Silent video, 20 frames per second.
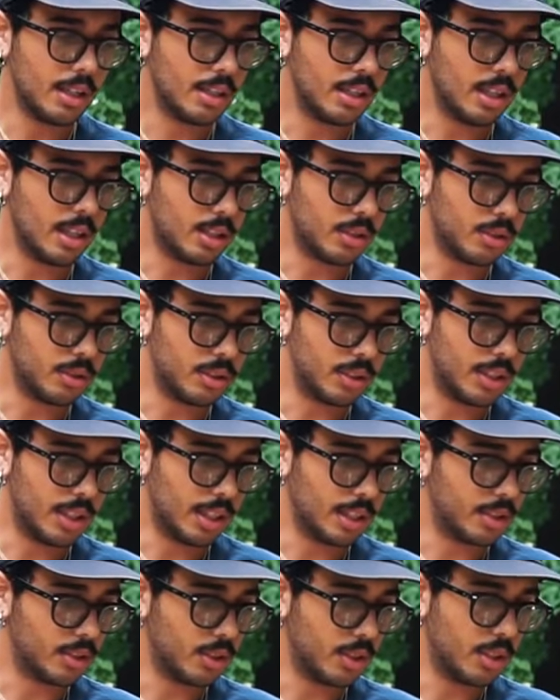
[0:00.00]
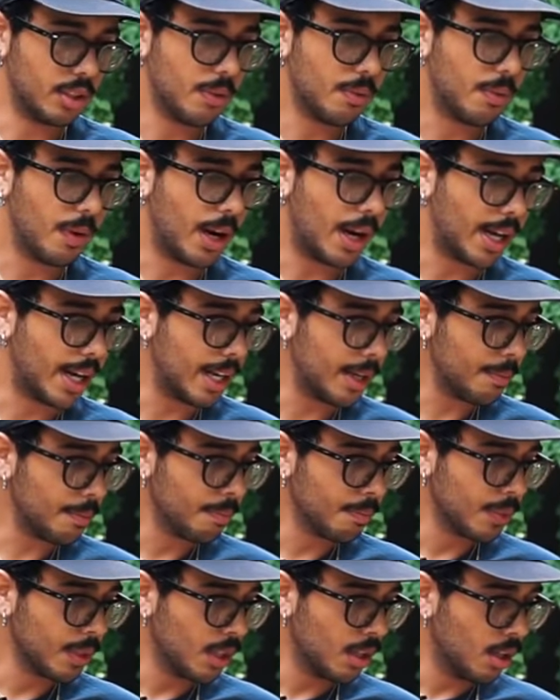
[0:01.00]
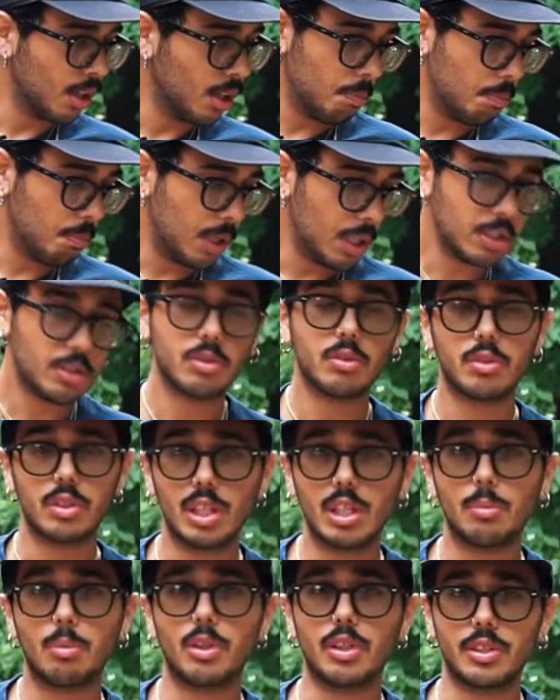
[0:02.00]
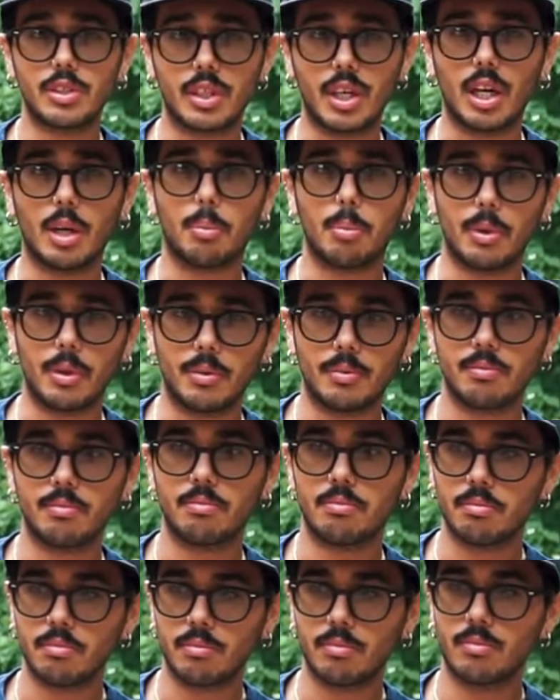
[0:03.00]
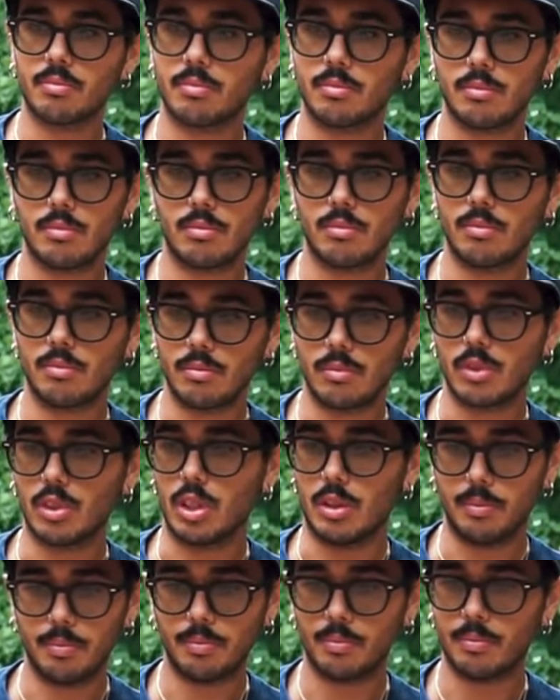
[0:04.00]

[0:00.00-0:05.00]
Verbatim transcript: e delle considerazioni da fare, ma sono delle buone scarpe. Mm, sì.